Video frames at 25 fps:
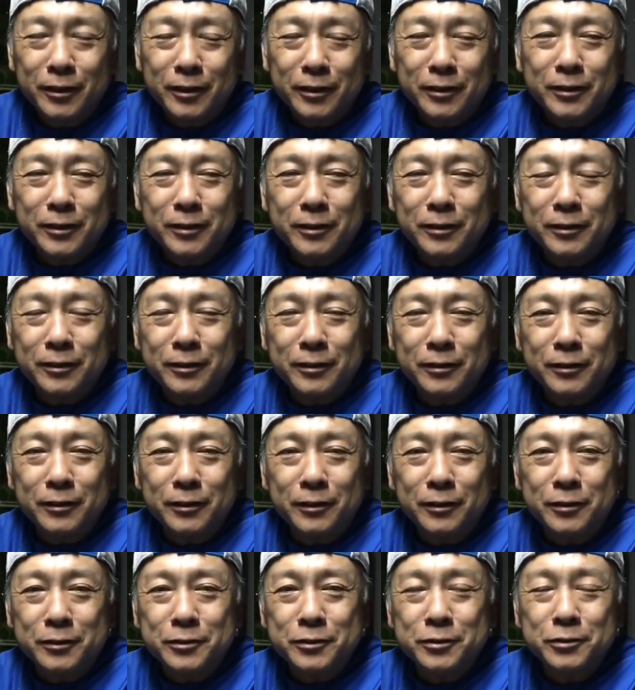
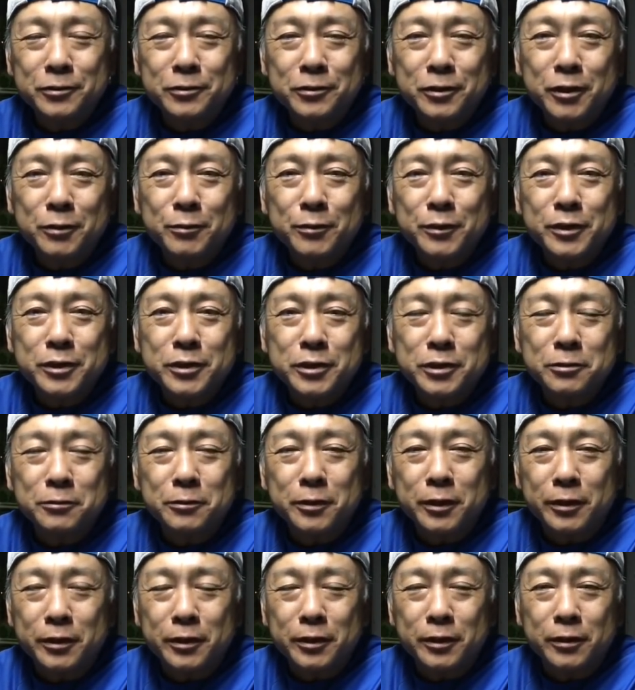えー、続きまして
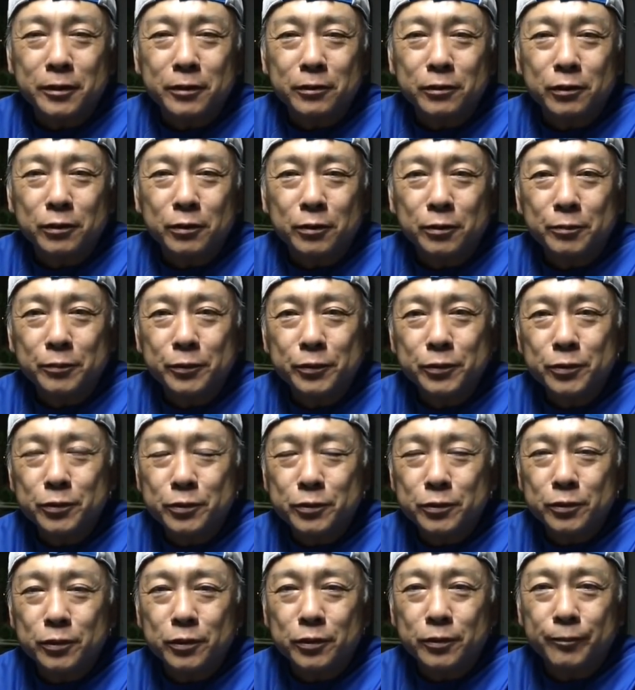は、えっ、ー、と、
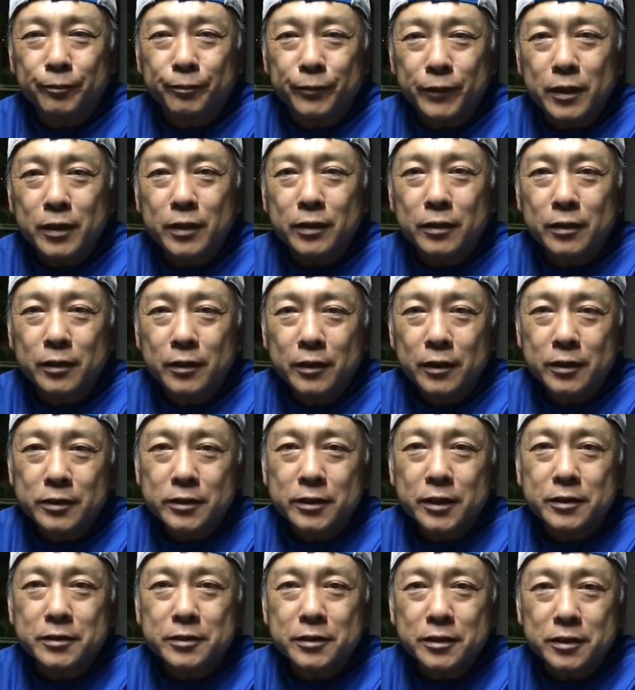モノクロで
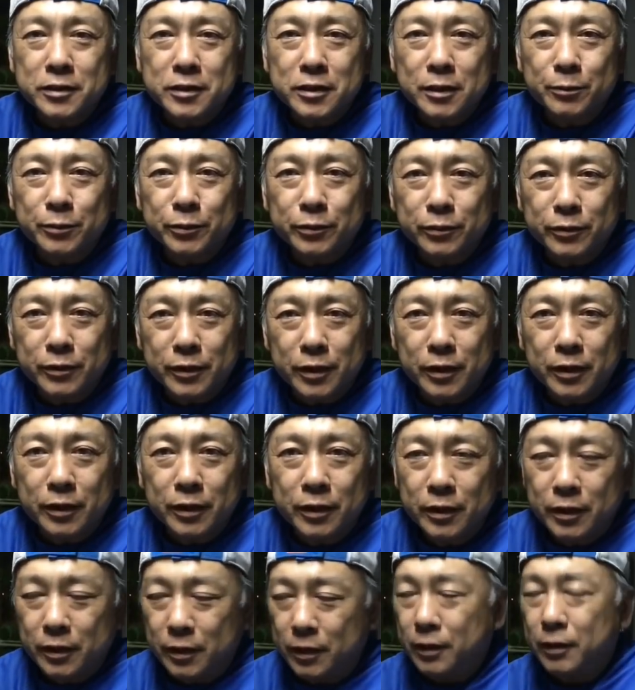撮影したもので、
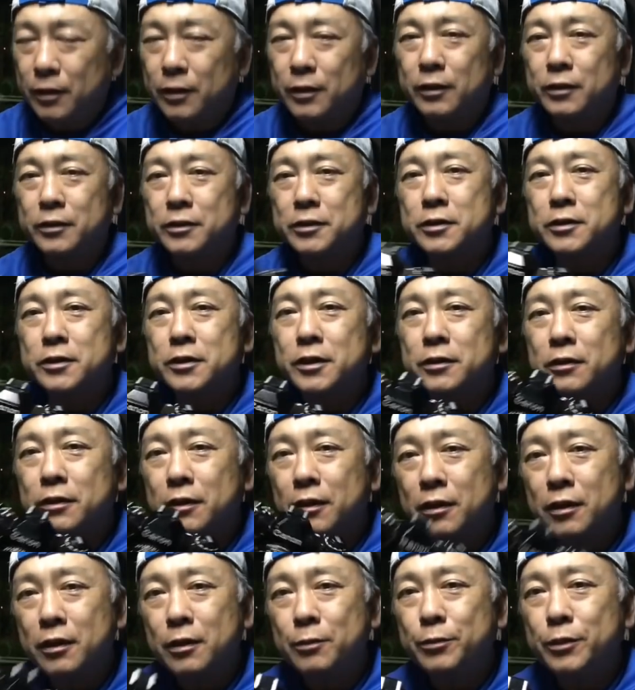えー、実際に
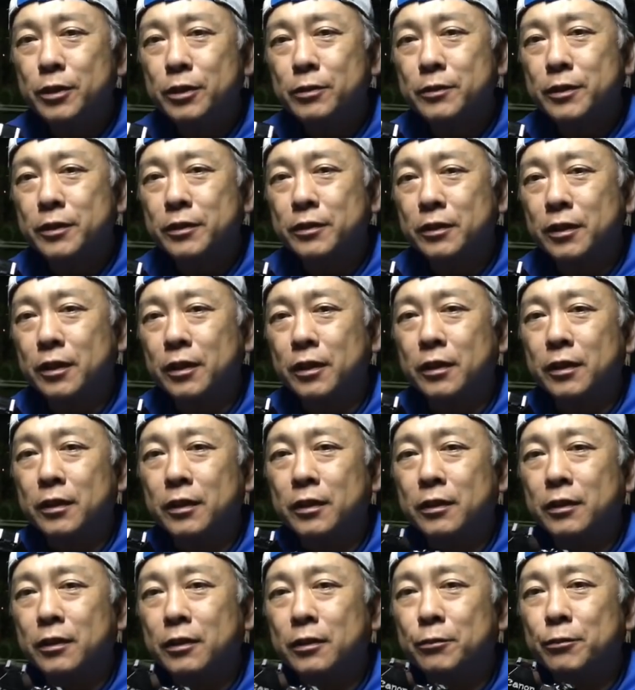AV1 に、
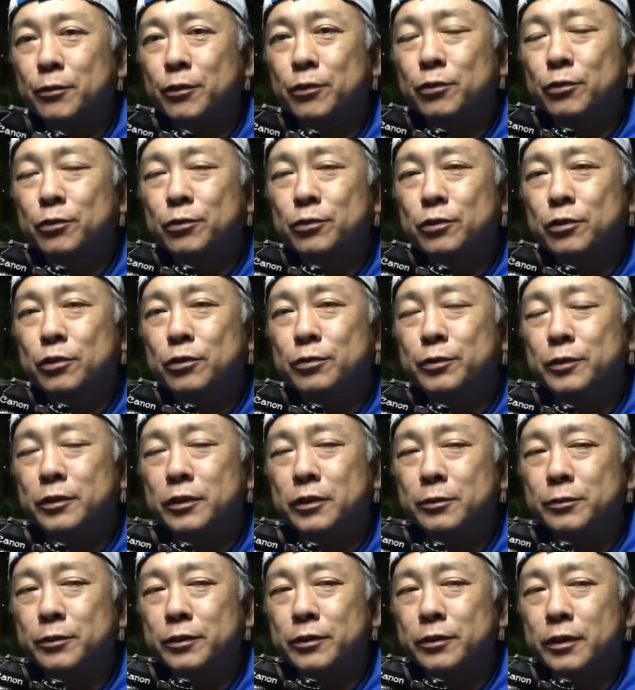えー、
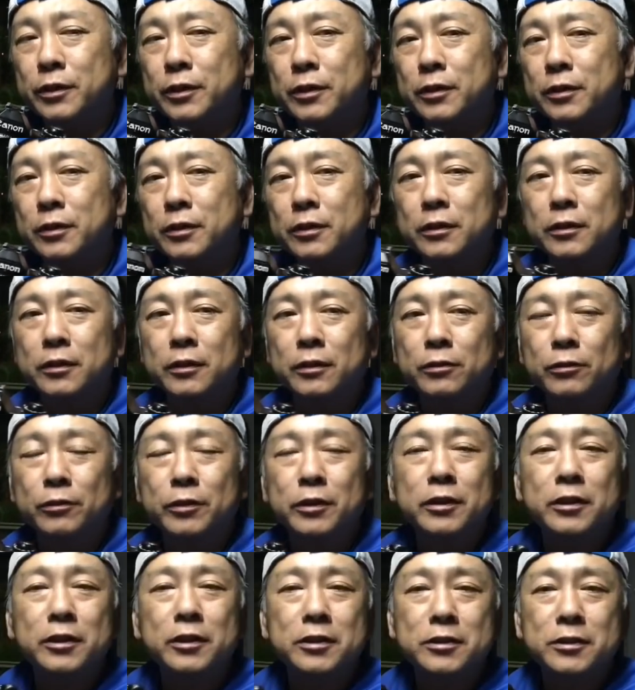モノクロフィルム、えーと、と
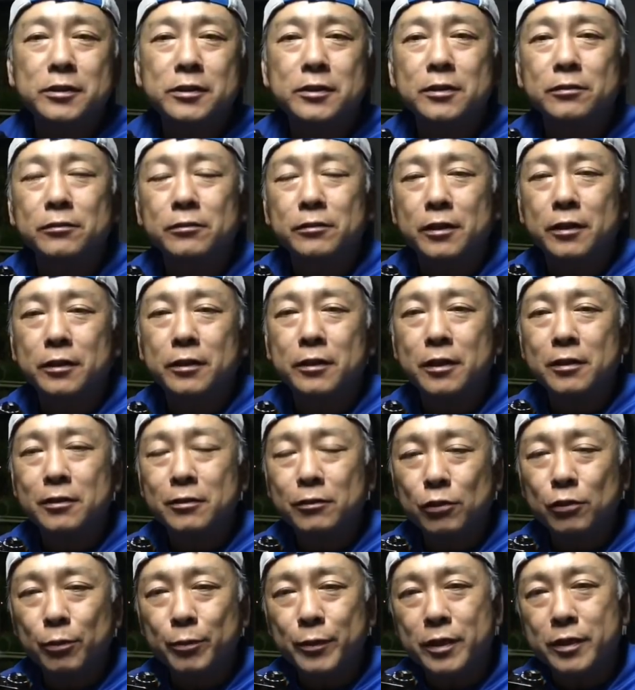イギリス製のね
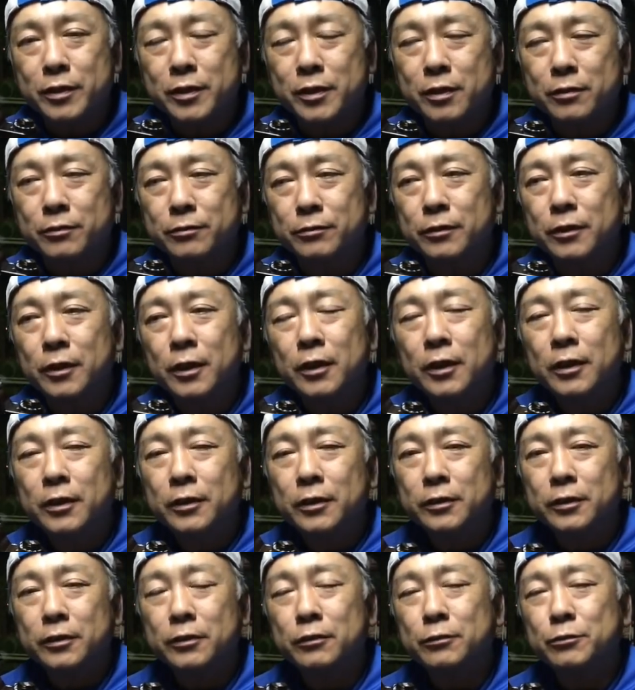ケントメア
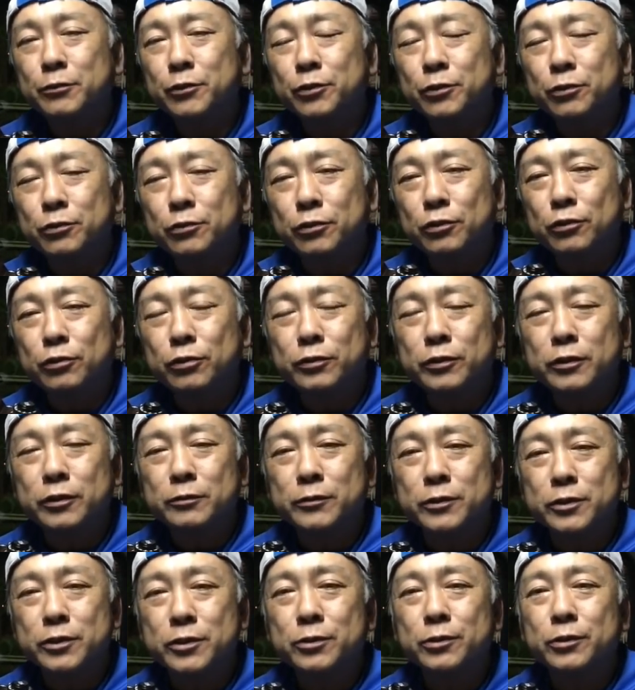100っていう
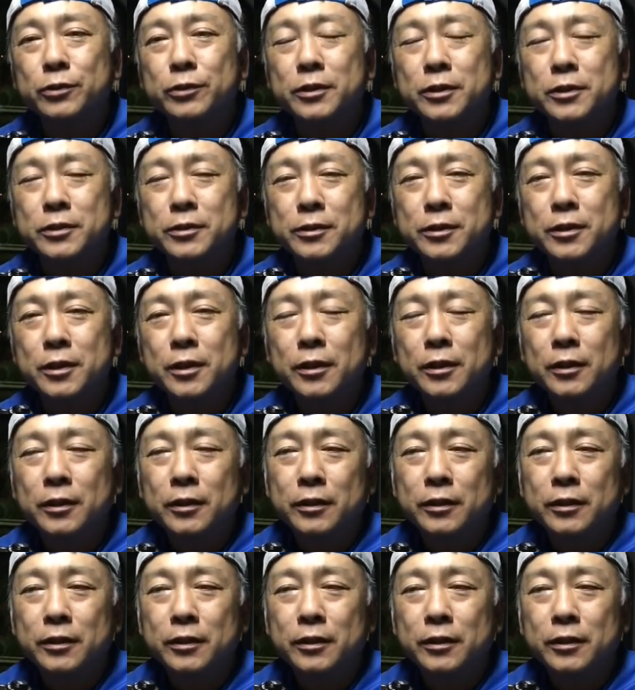モノクロフィルムを装填して、